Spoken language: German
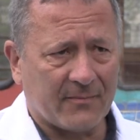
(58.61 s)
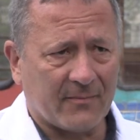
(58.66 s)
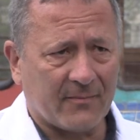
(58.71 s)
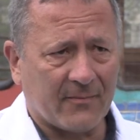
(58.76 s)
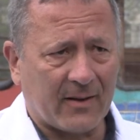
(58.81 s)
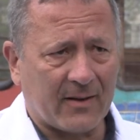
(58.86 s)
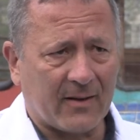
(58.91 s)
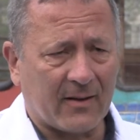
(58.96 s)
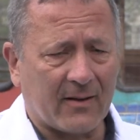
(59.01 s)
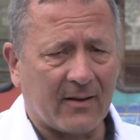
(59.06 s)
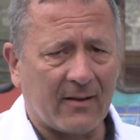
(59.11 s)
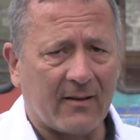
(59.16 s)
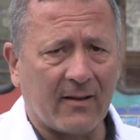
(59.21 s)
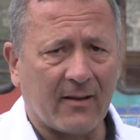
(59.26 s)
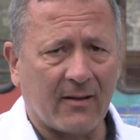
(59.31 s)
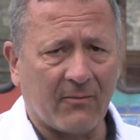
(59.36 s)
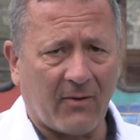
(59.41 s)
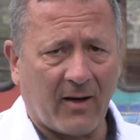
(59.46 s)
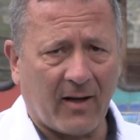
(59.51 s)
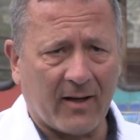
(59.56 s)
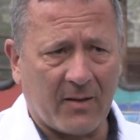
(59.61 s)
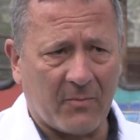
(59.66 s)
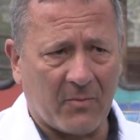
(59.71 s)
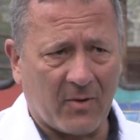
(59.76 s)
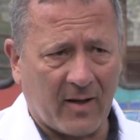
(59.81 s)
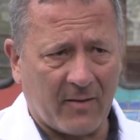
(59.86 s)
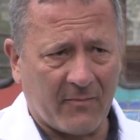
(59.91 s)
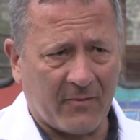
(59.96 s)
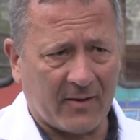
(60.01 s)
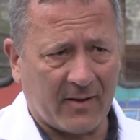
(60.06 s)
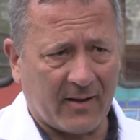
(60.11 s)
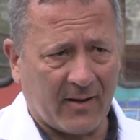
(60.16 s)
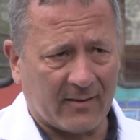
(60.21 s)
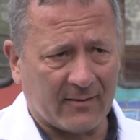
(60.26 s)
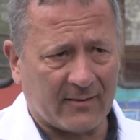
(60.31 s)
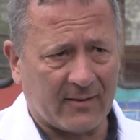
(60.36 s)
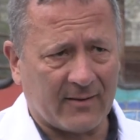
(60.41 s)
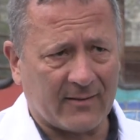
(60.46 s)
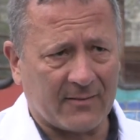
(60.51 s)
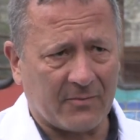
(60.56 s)
weil die kindliche Wahrnehmung einfach eine
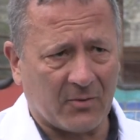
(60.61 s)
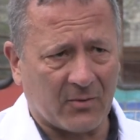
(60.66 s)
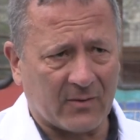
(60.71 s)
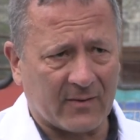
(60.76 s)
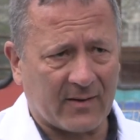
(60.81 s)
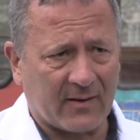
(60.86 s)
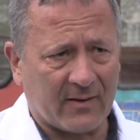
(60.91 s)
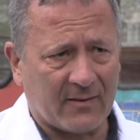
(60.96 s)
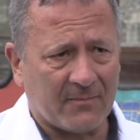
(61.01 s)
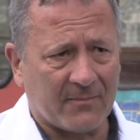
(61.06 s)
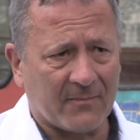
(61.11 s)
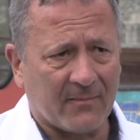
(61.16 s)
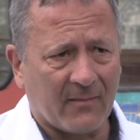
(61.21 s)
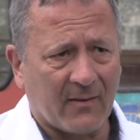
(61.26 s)
andere ist wie unsere.